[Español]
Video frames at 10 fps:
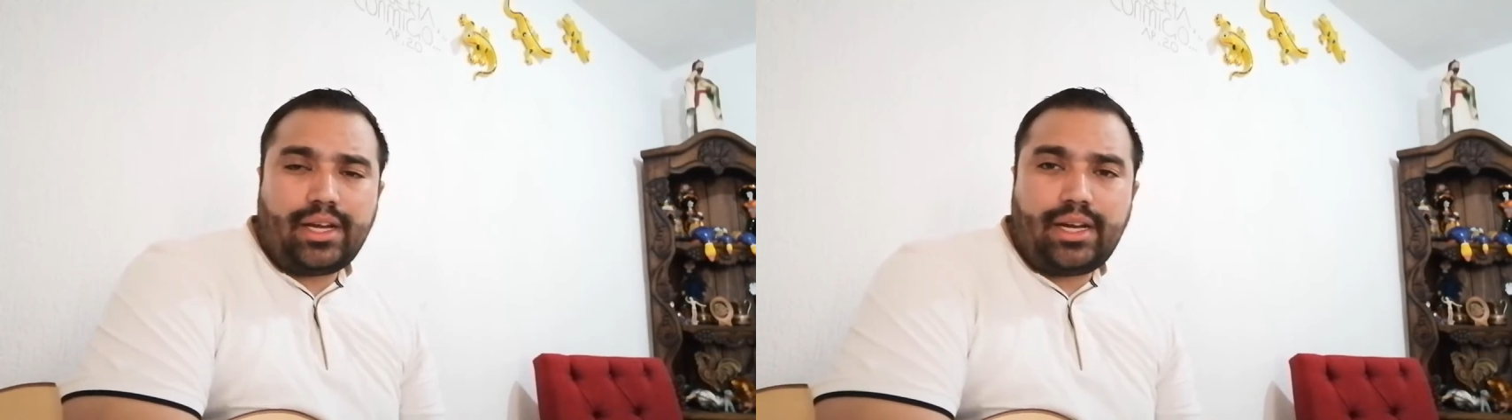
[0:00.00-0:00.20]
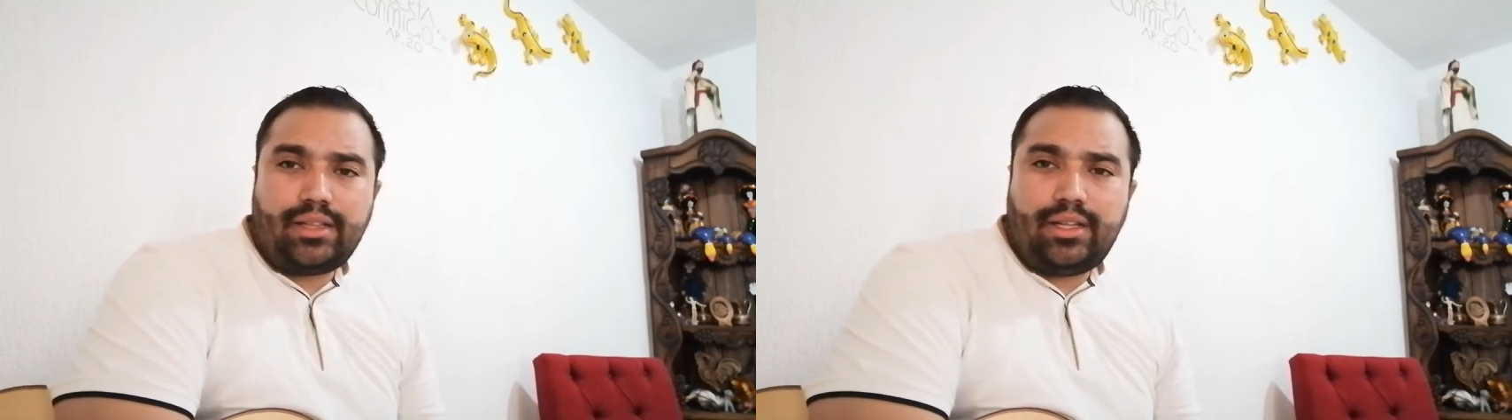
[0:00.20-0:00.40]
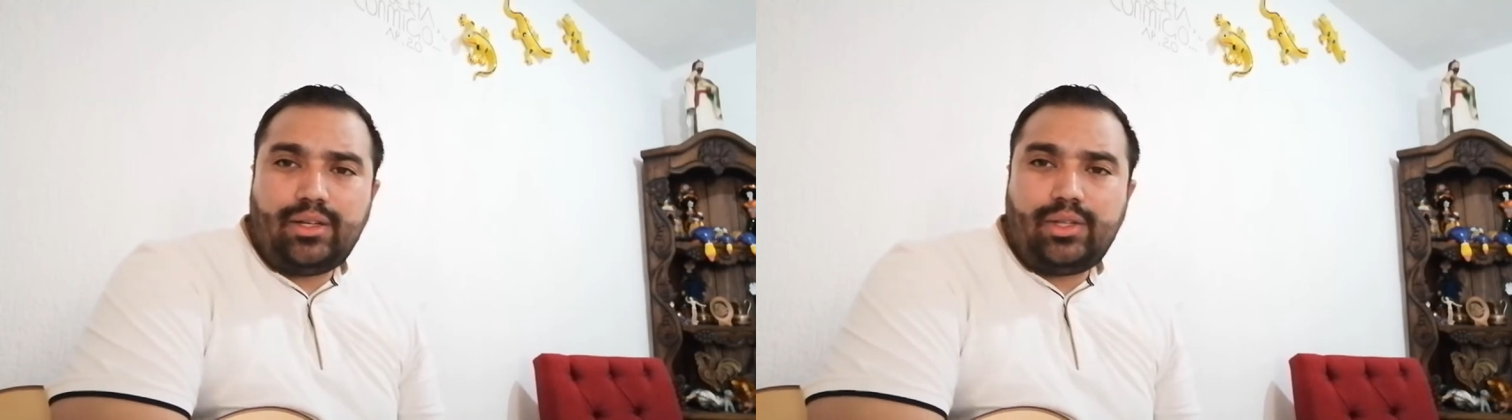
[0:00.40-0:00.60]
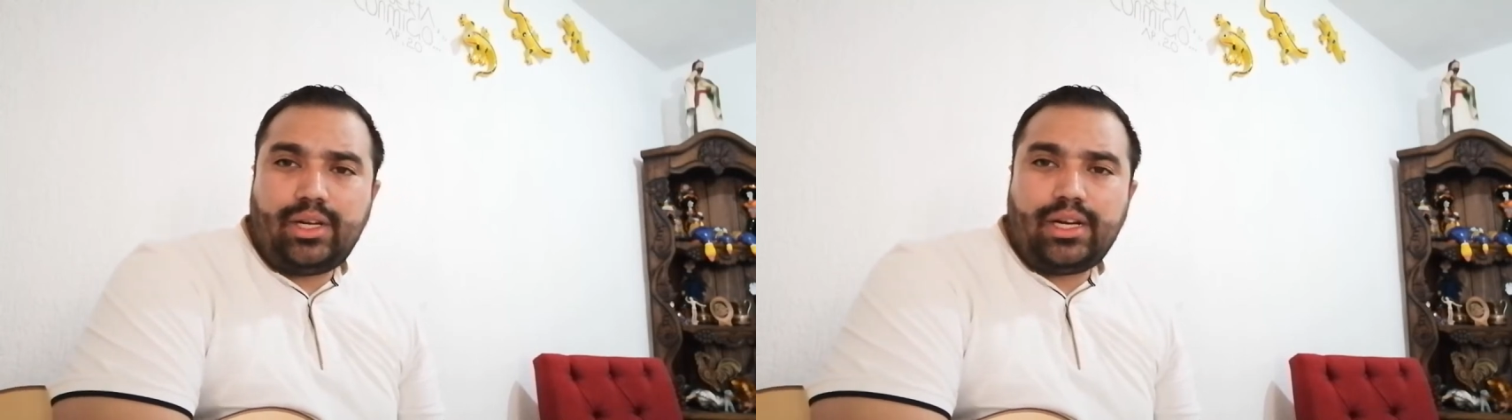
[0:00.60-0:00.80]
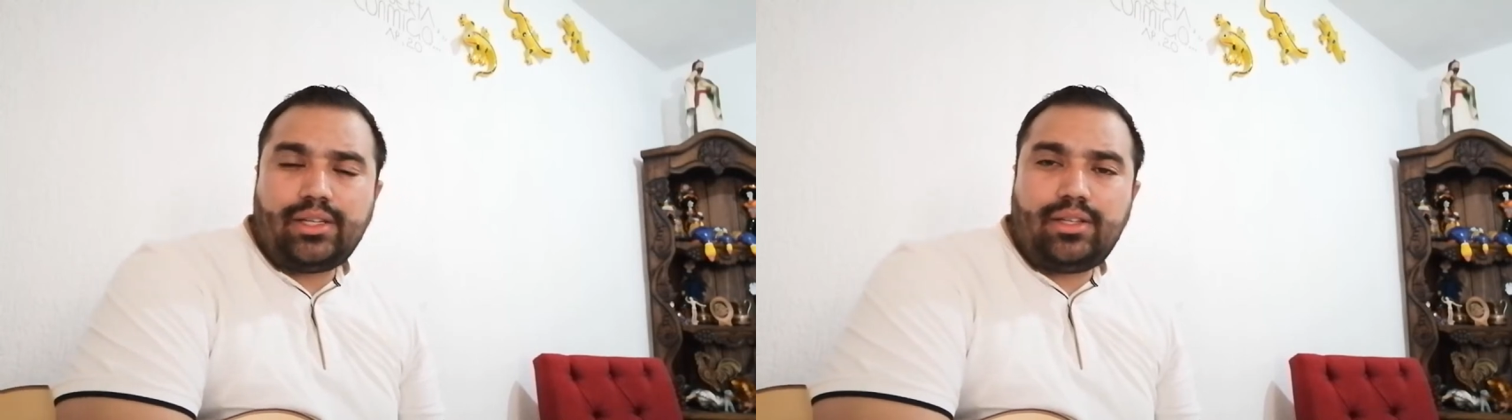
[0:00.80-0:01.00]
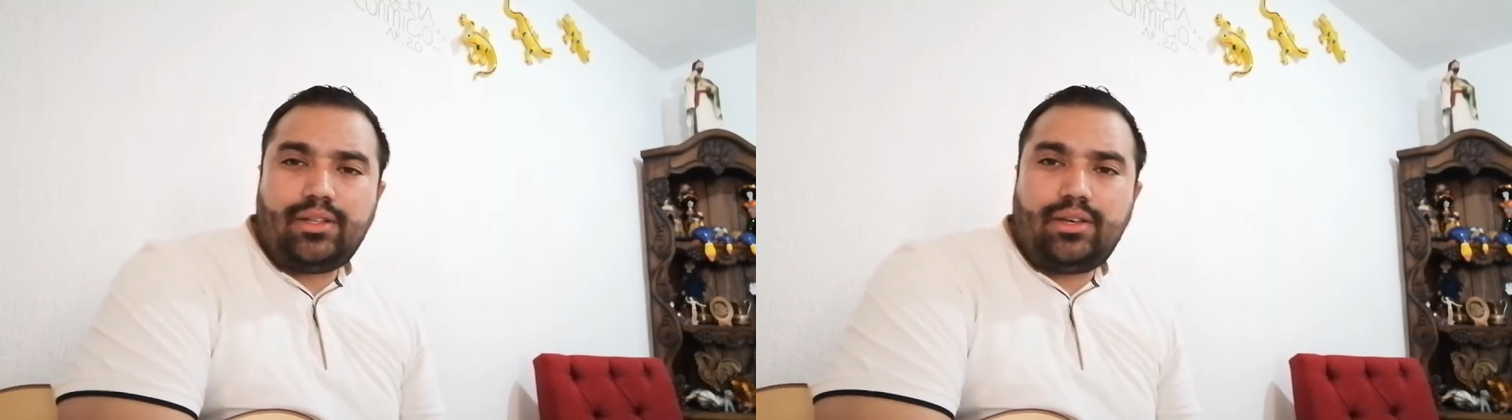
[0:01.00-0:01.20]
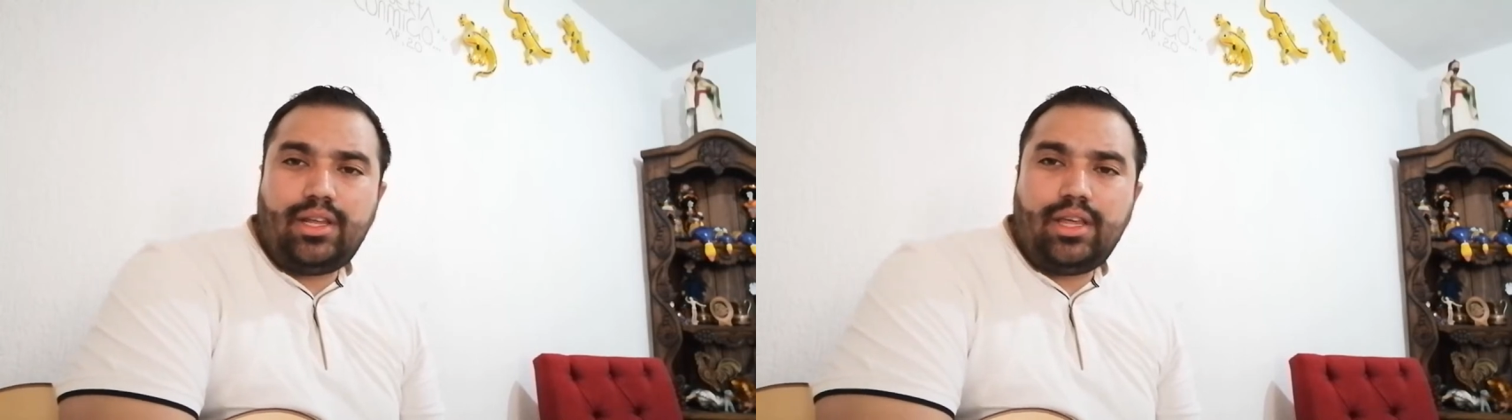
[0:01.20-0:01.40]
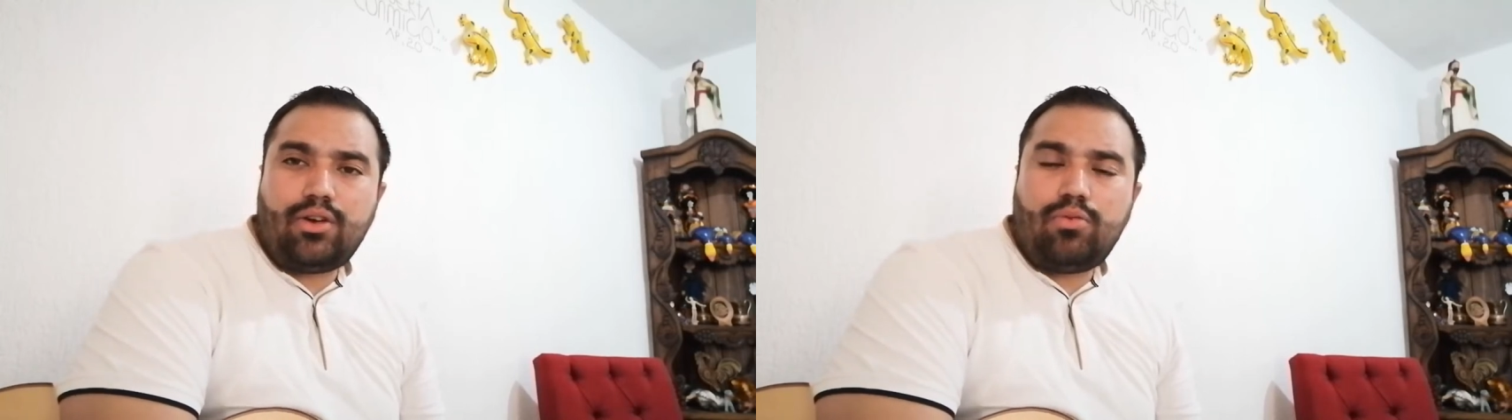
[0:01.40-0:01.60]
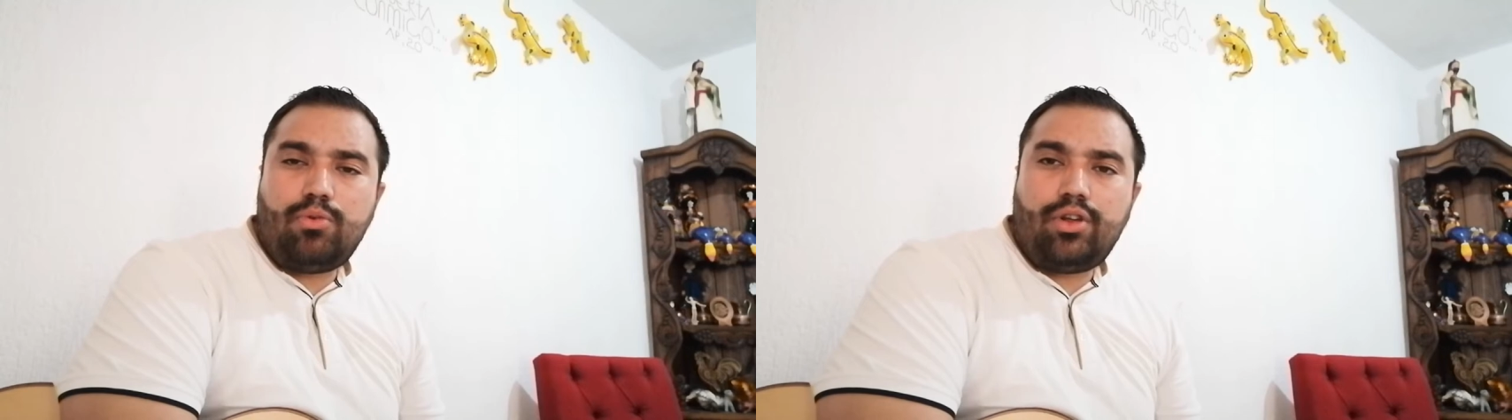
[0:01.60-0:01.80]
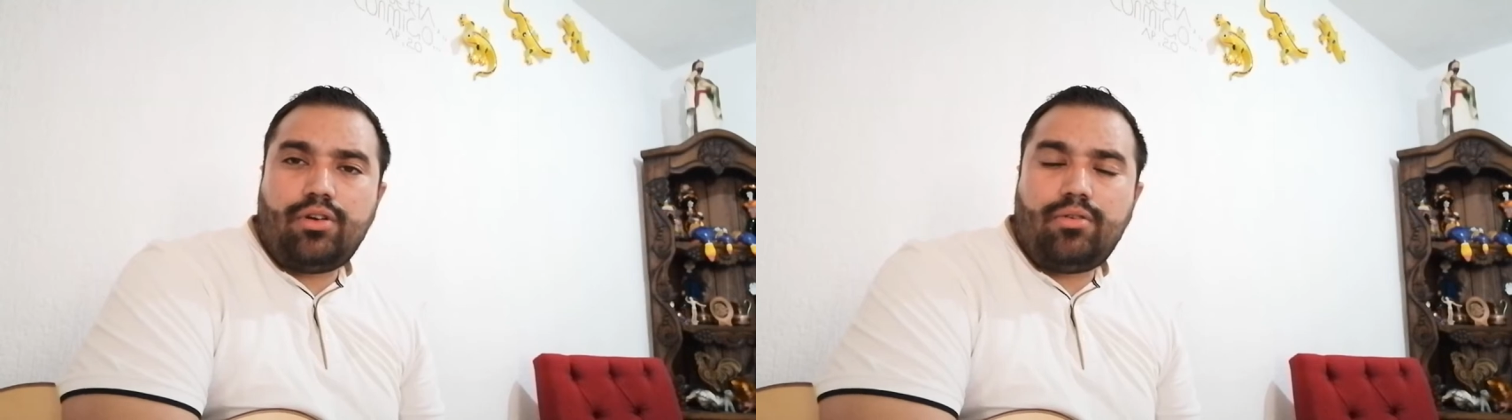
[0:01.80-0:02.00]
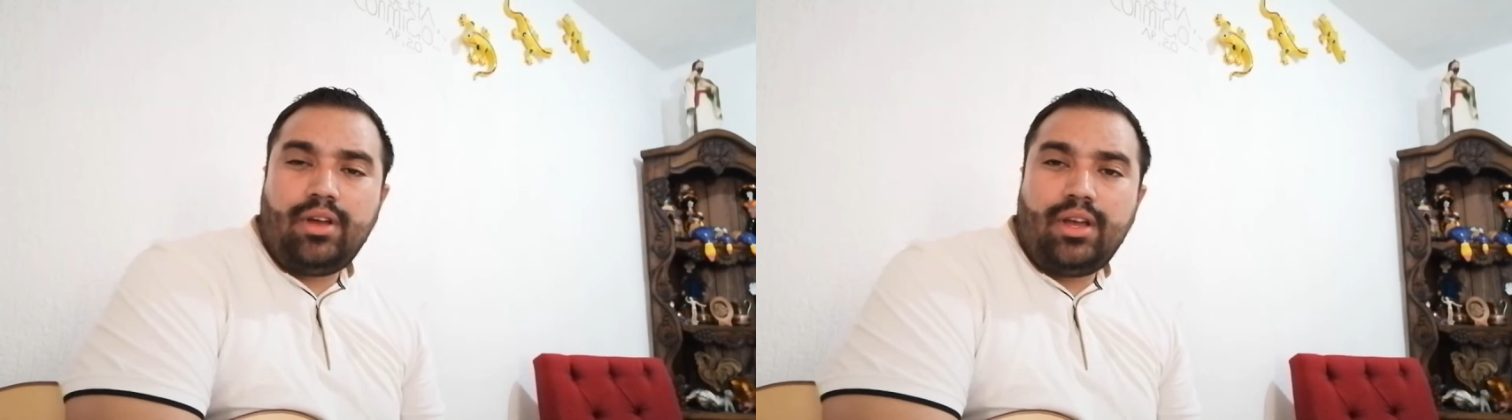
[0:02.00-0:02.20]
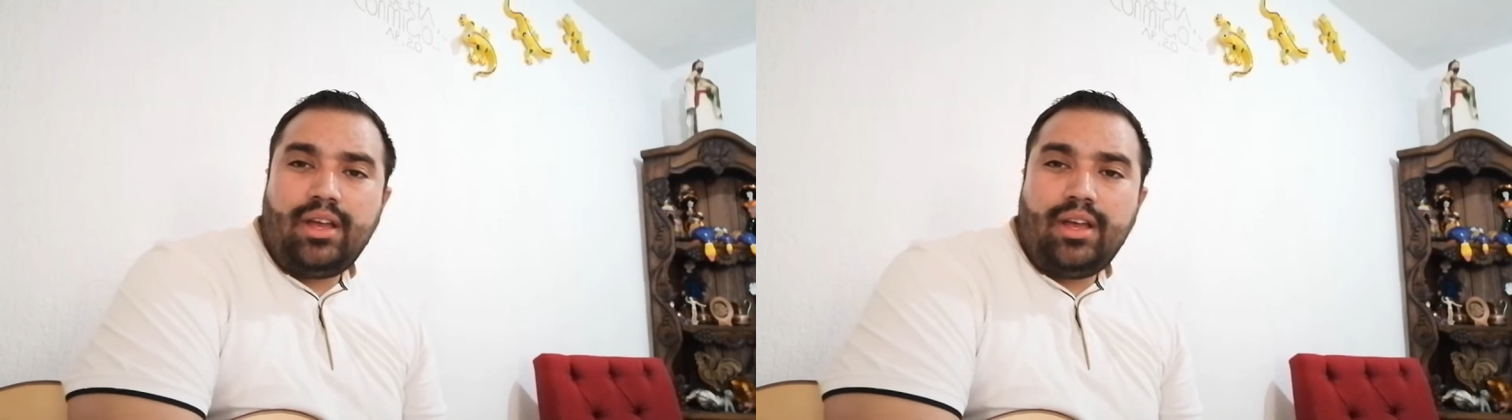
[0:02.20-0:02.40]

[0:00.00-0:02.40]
características ni de comunión